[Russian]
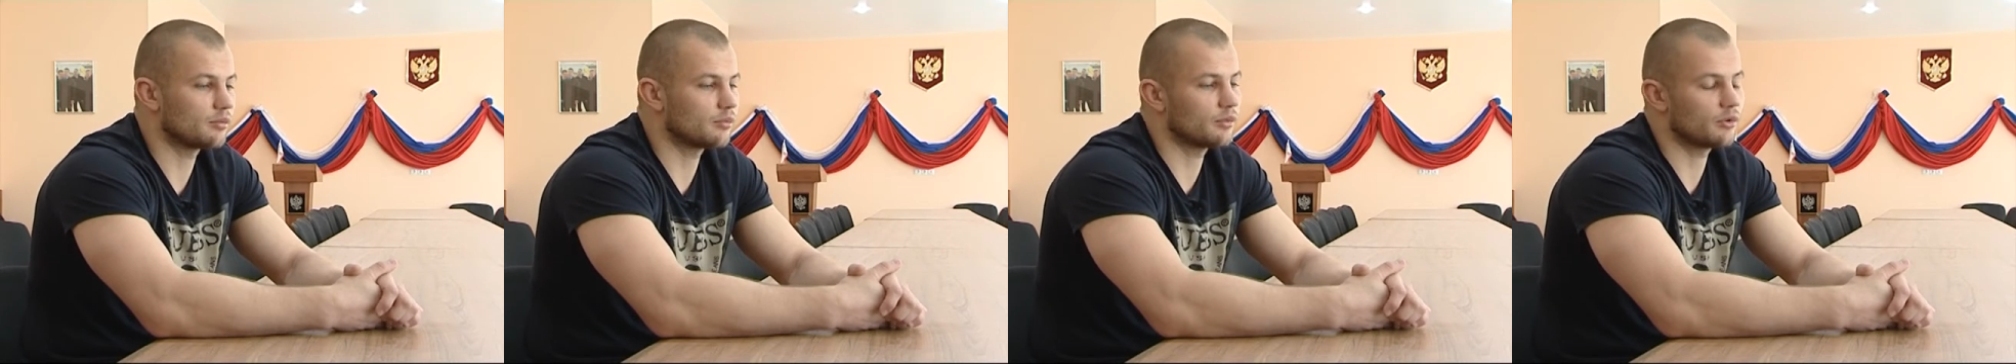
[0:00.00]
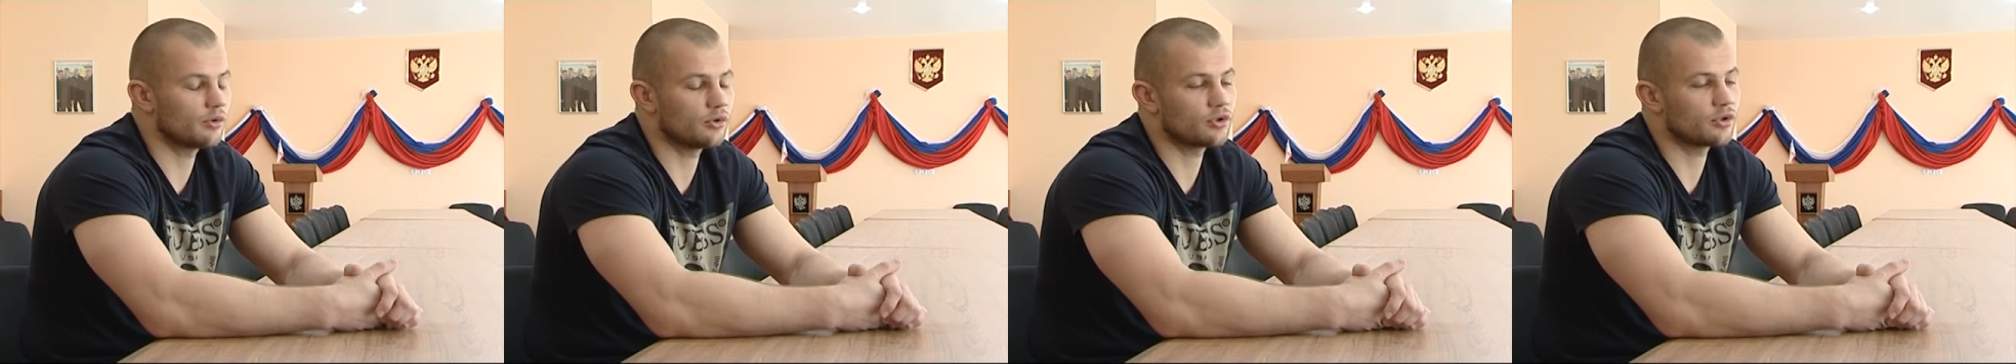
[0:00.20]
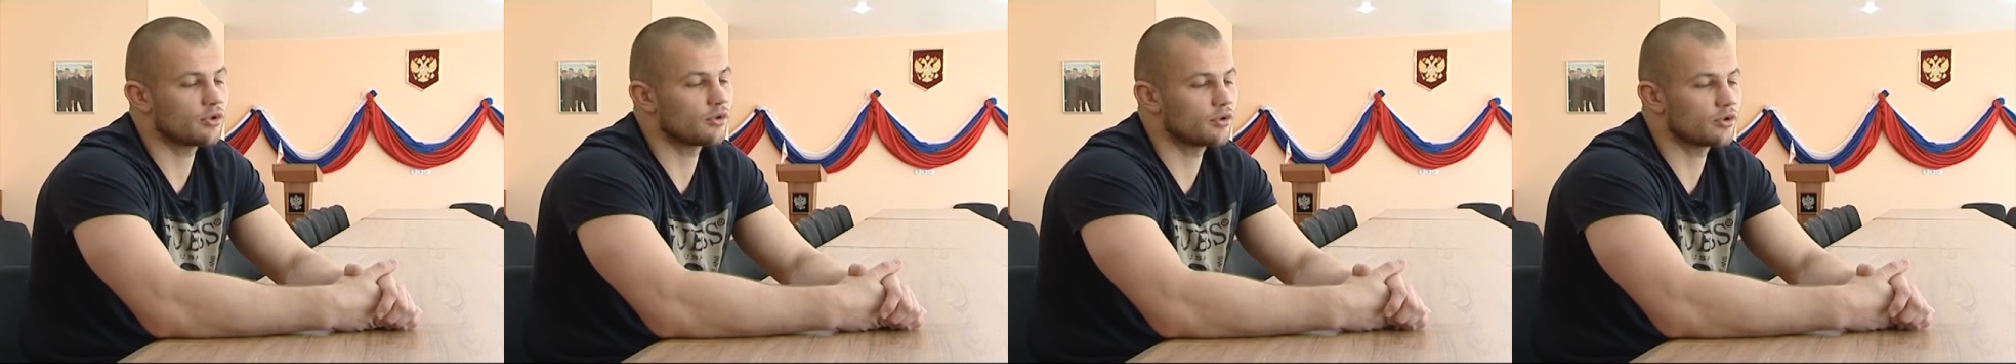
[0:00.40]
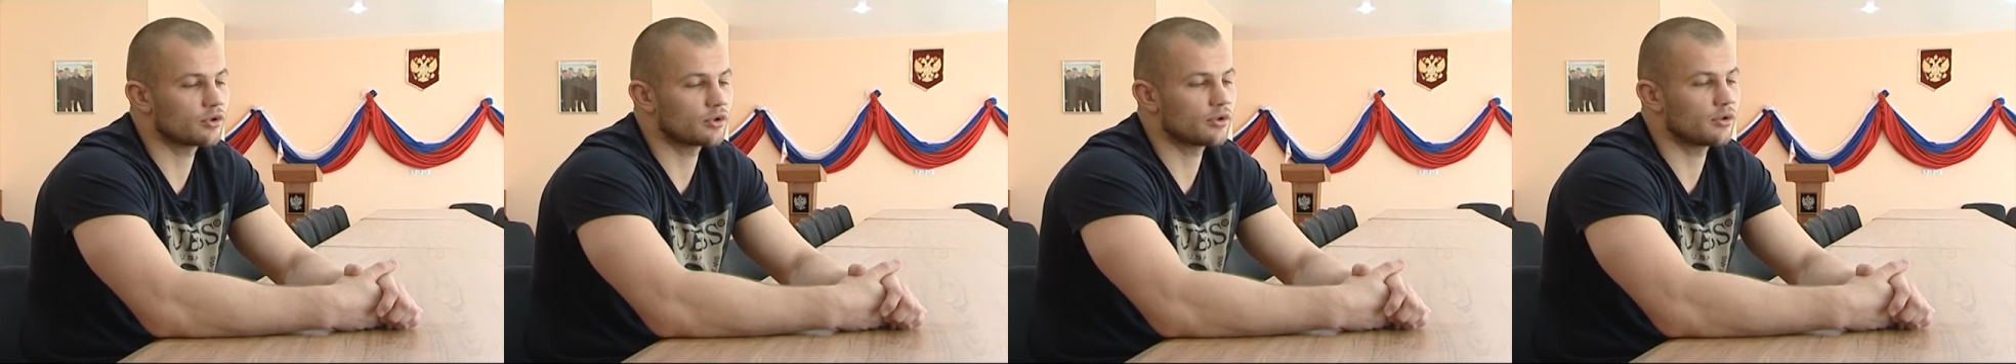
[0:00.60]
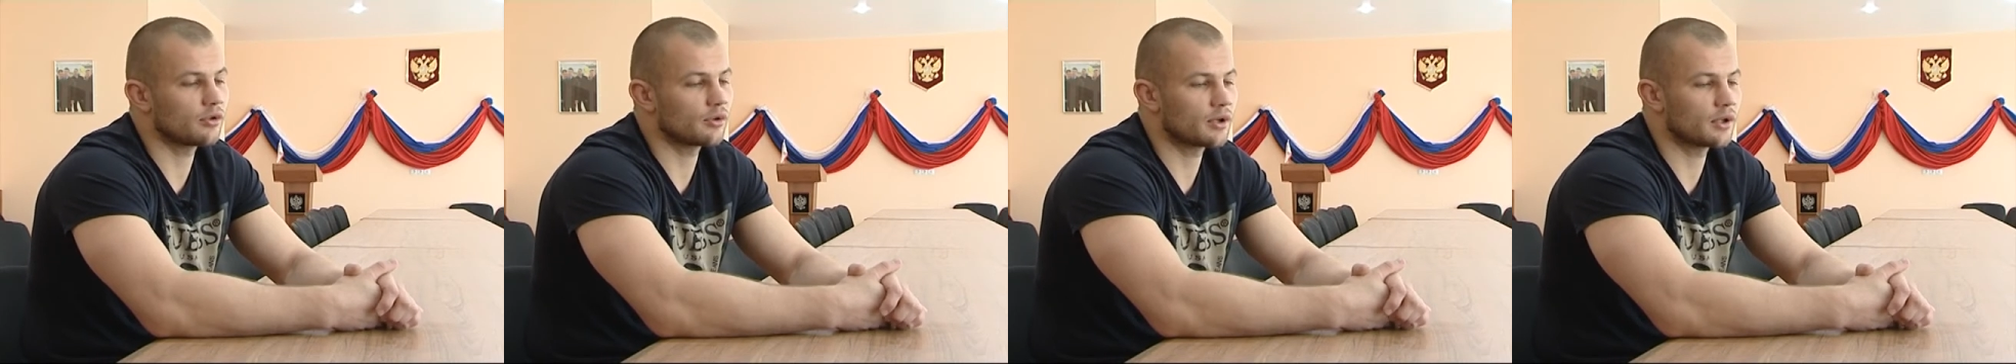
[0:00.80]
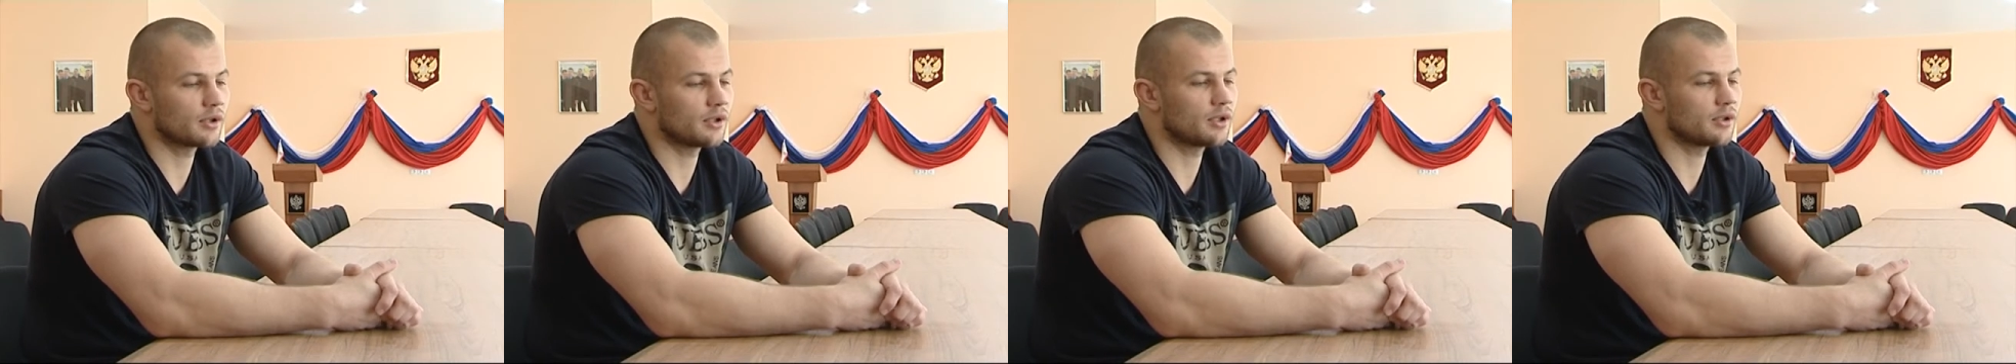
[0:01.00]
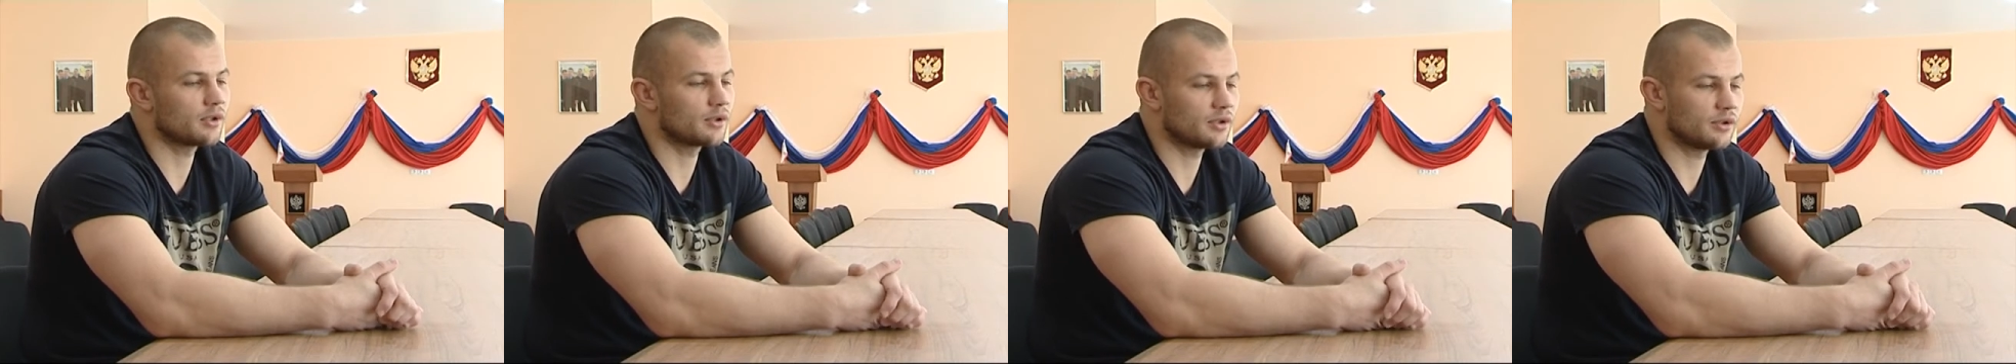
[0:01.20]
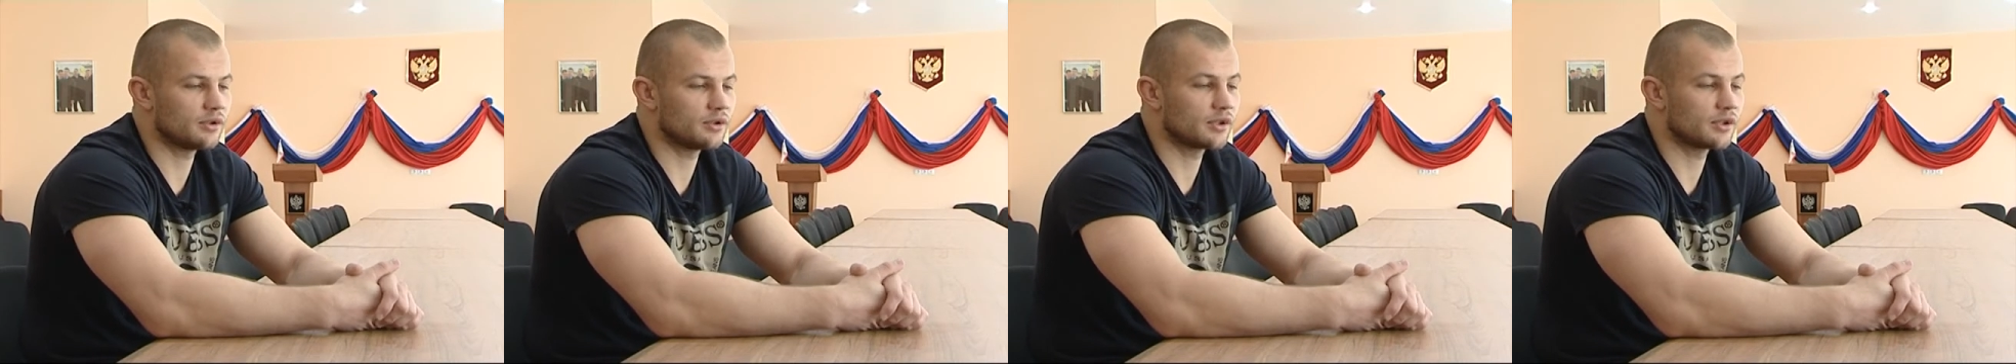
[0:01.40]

Очень тяжело, когда ты